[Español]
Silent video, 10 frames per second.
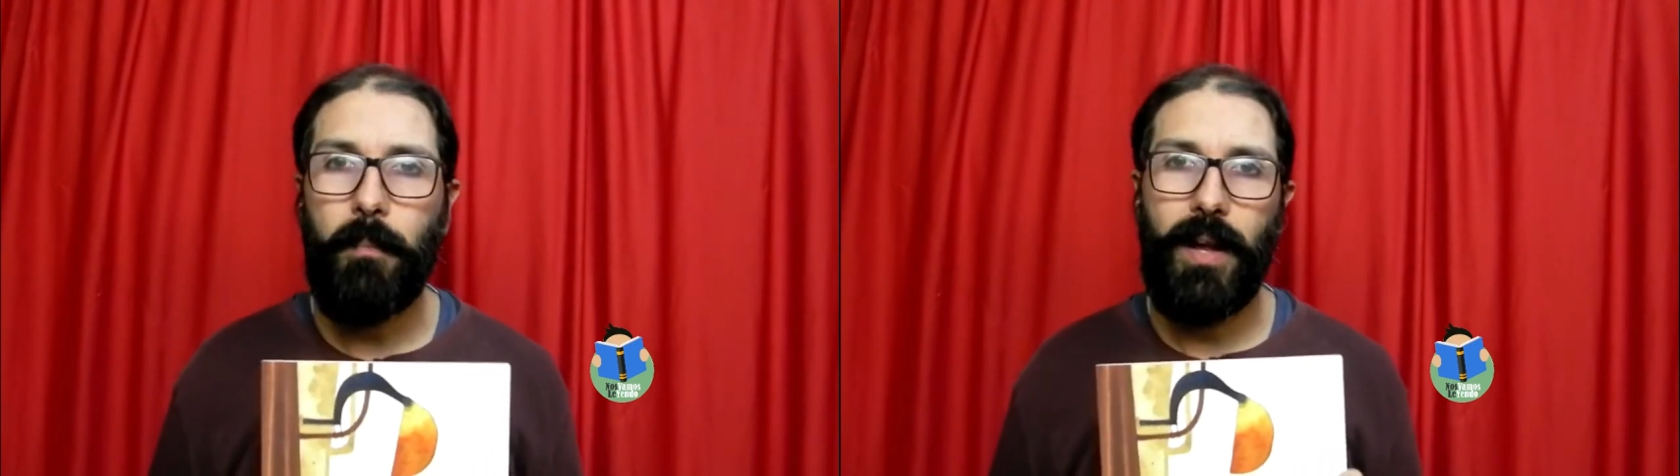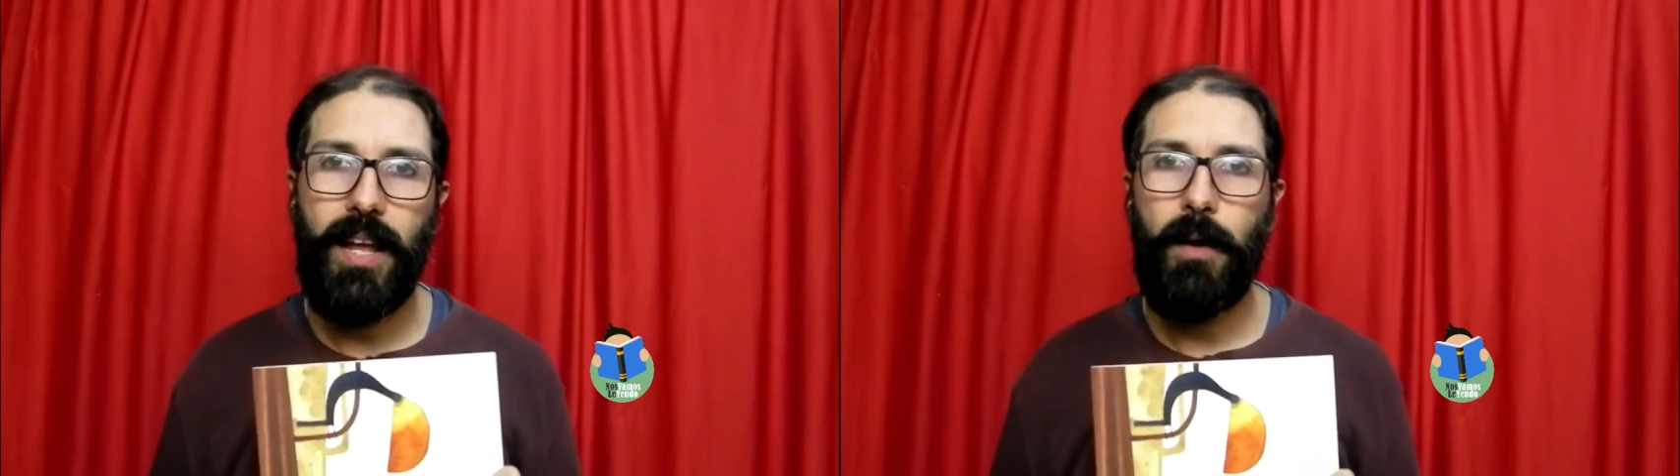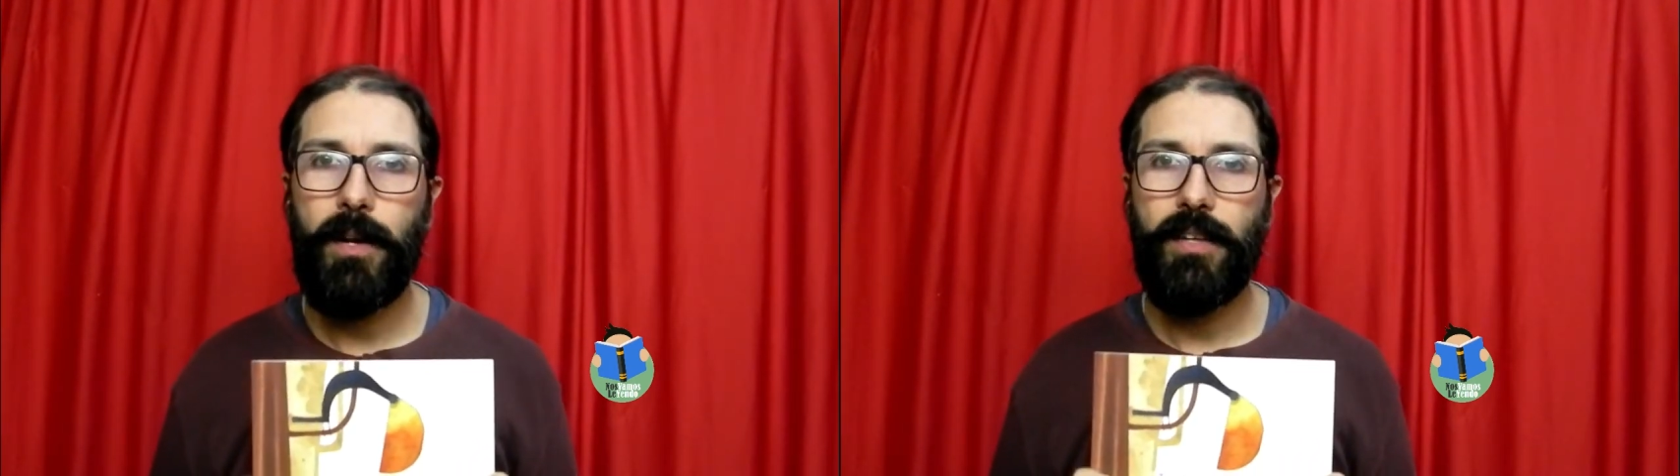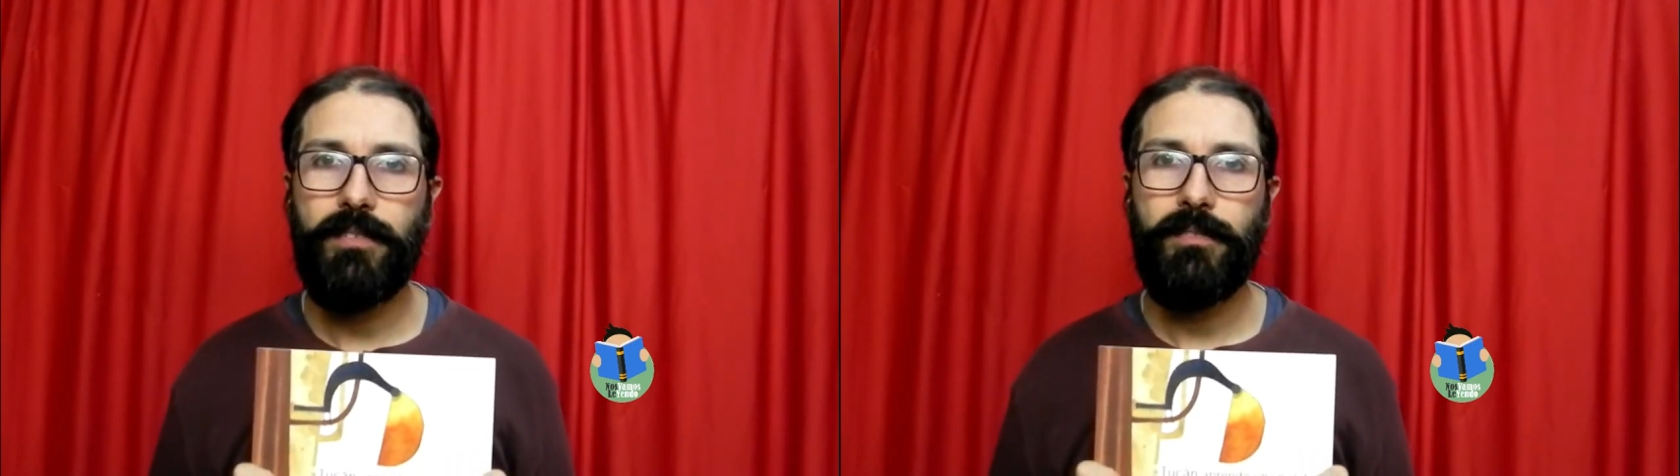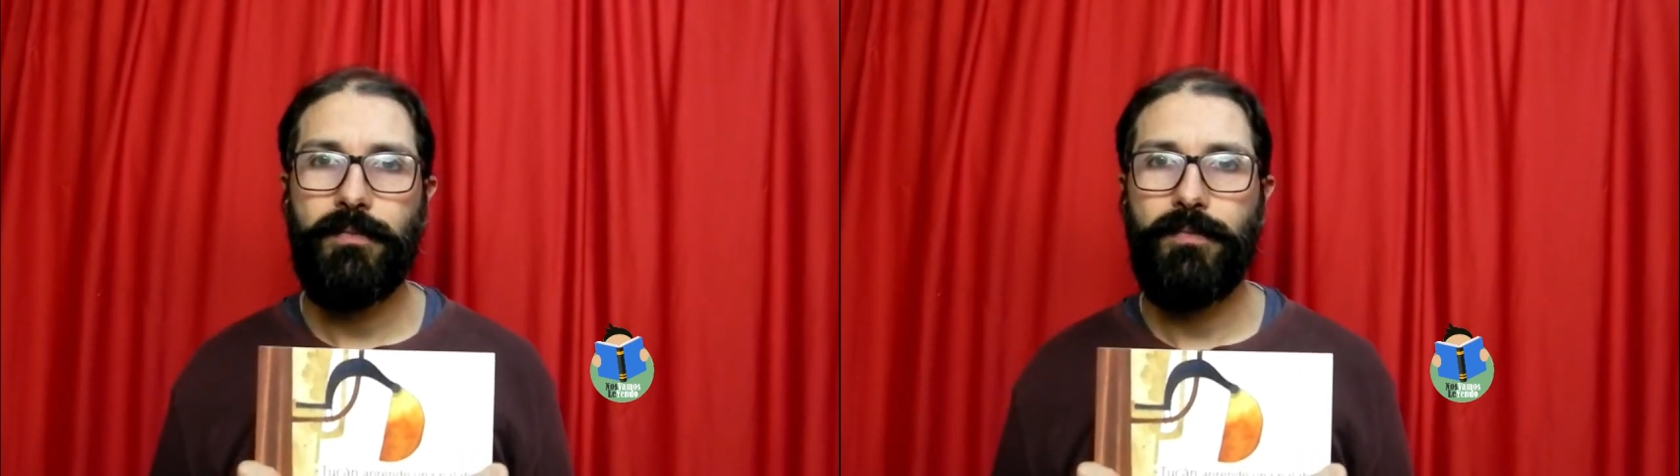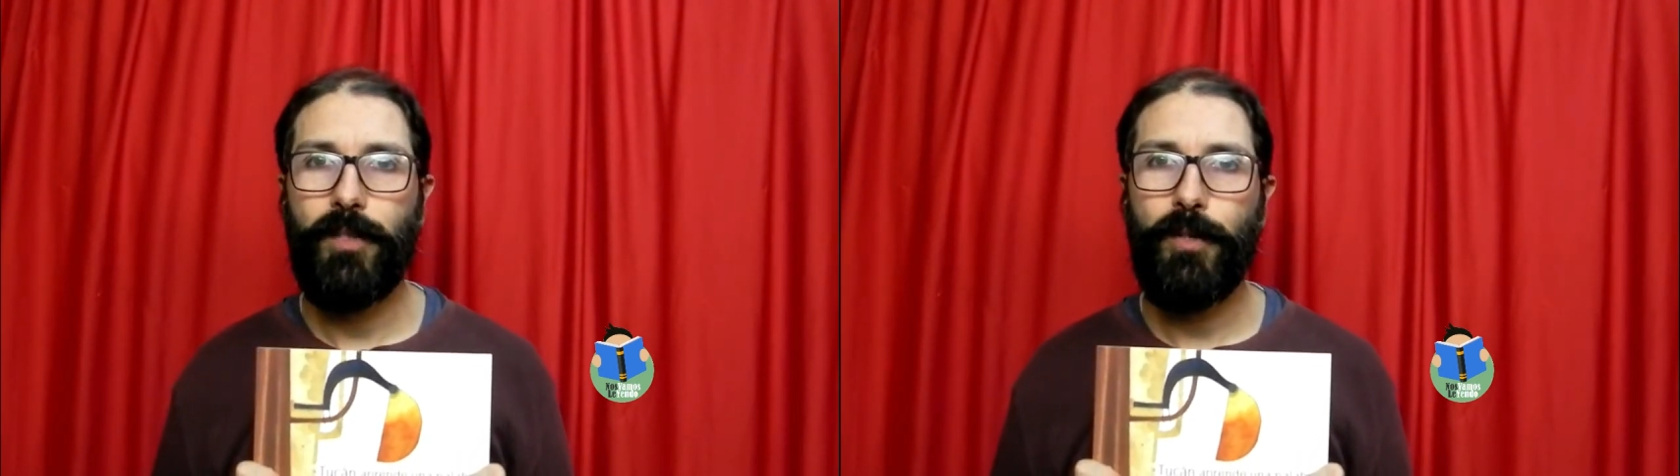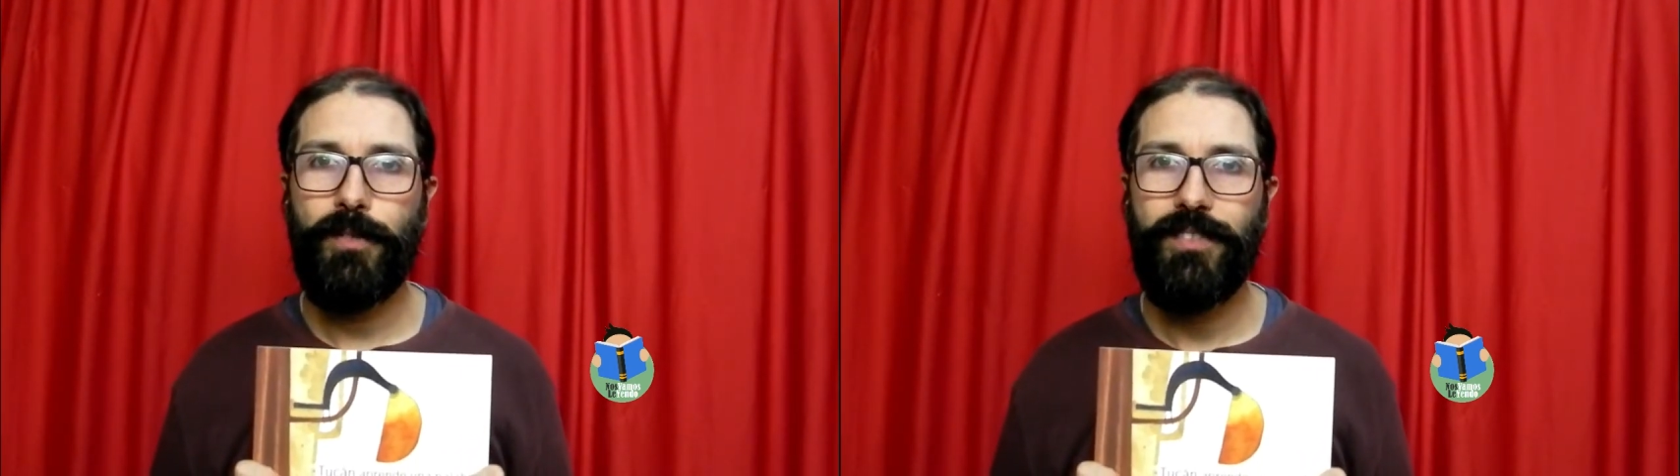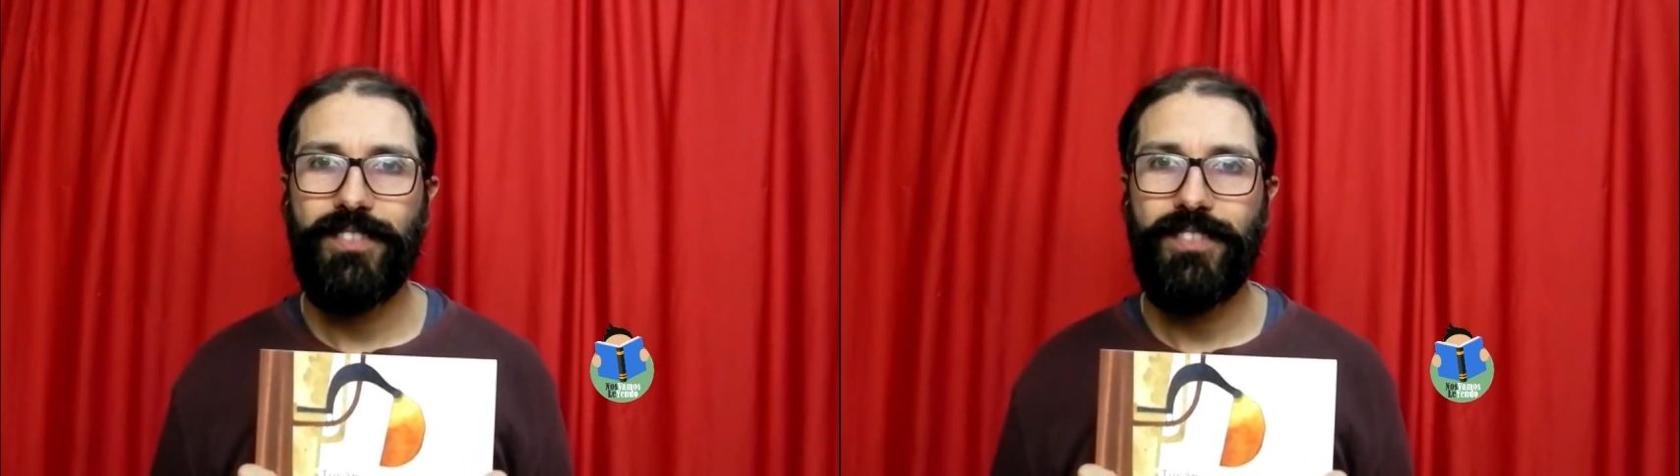palabras, ¿no?